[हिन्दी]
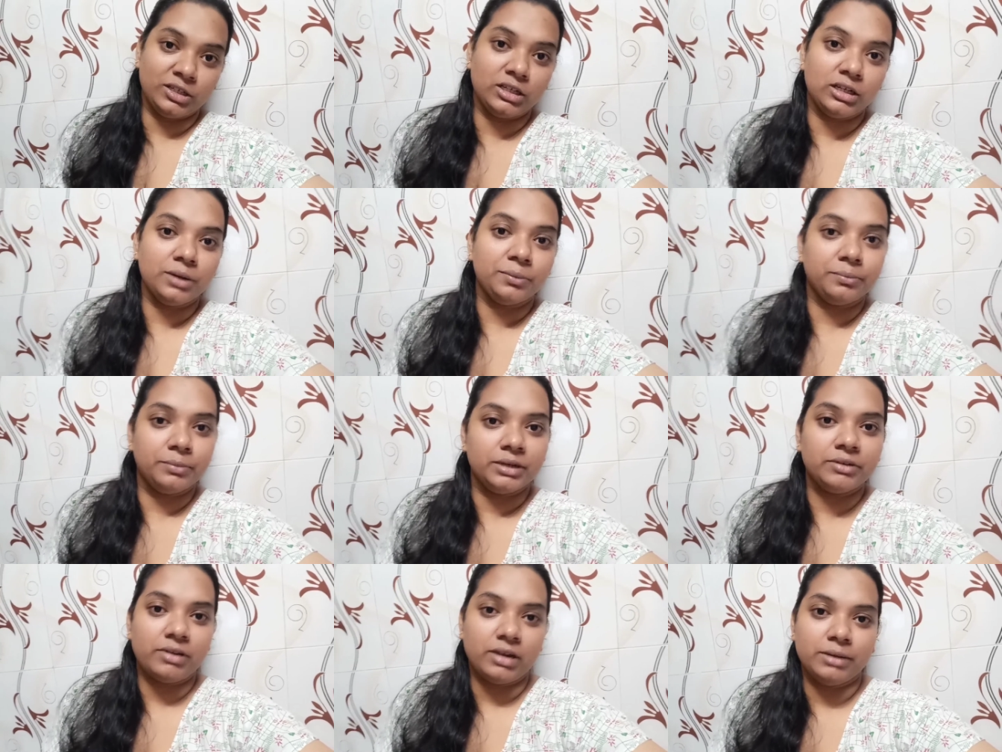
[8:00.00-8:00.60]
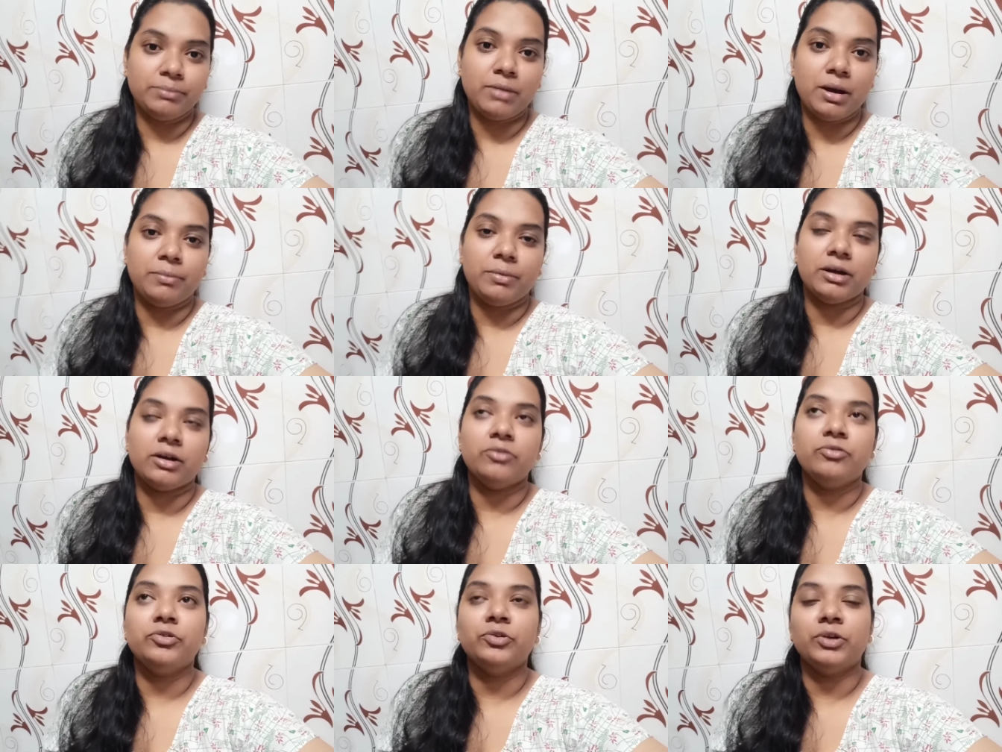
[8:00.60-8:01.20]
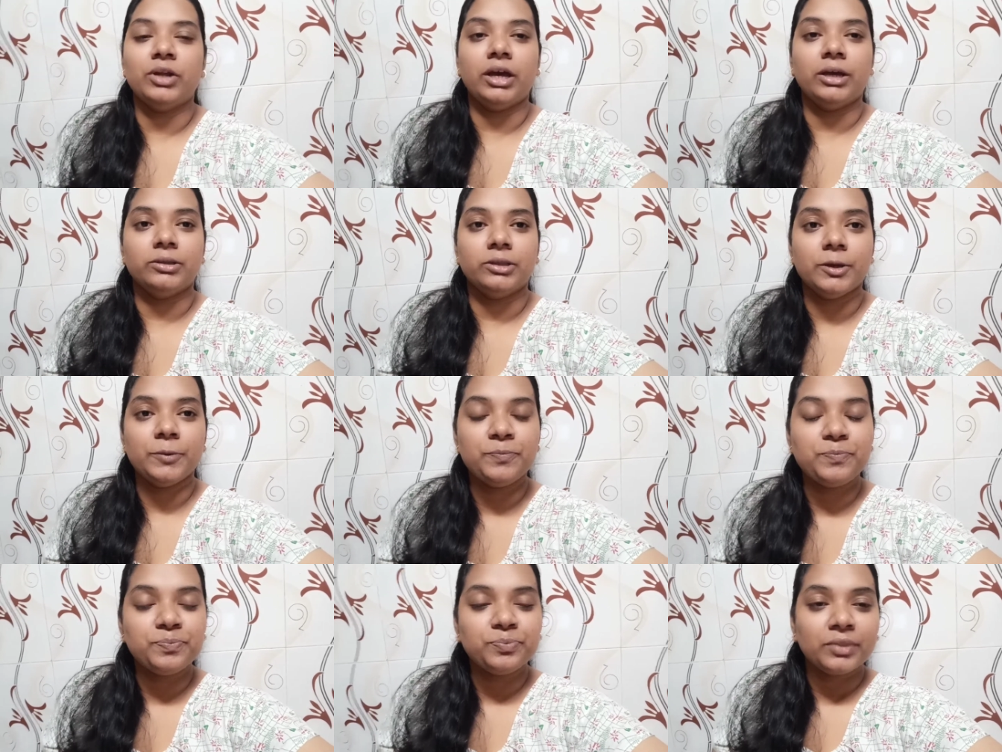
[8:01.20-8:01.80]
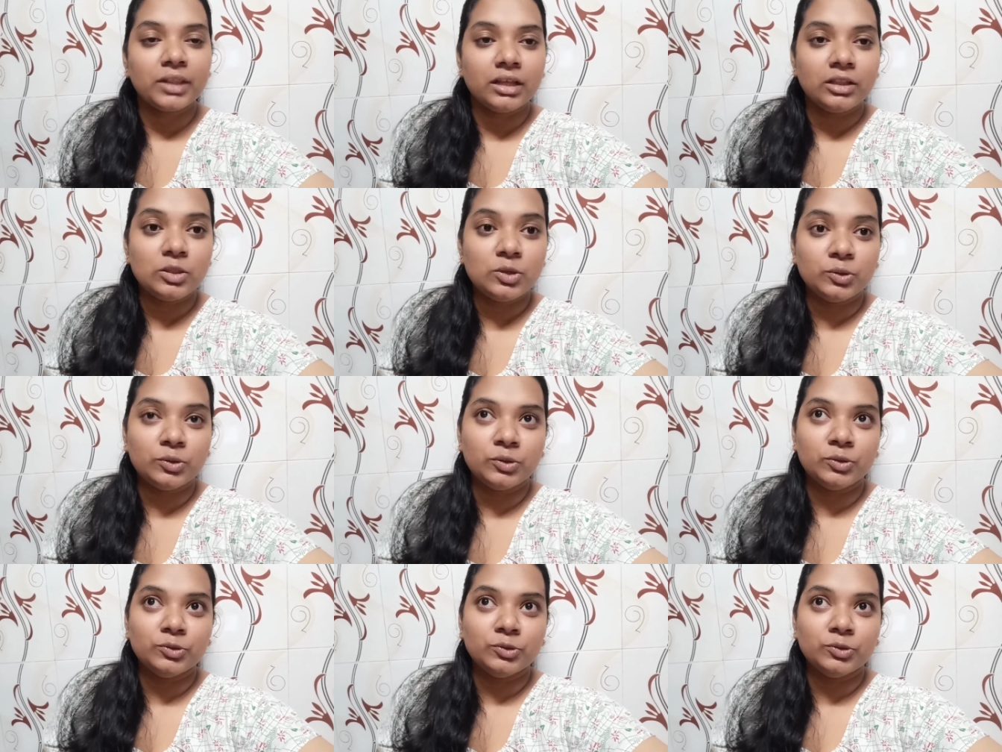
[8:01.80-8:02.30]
नंबर वाले मामा का फ़ोन आया था तो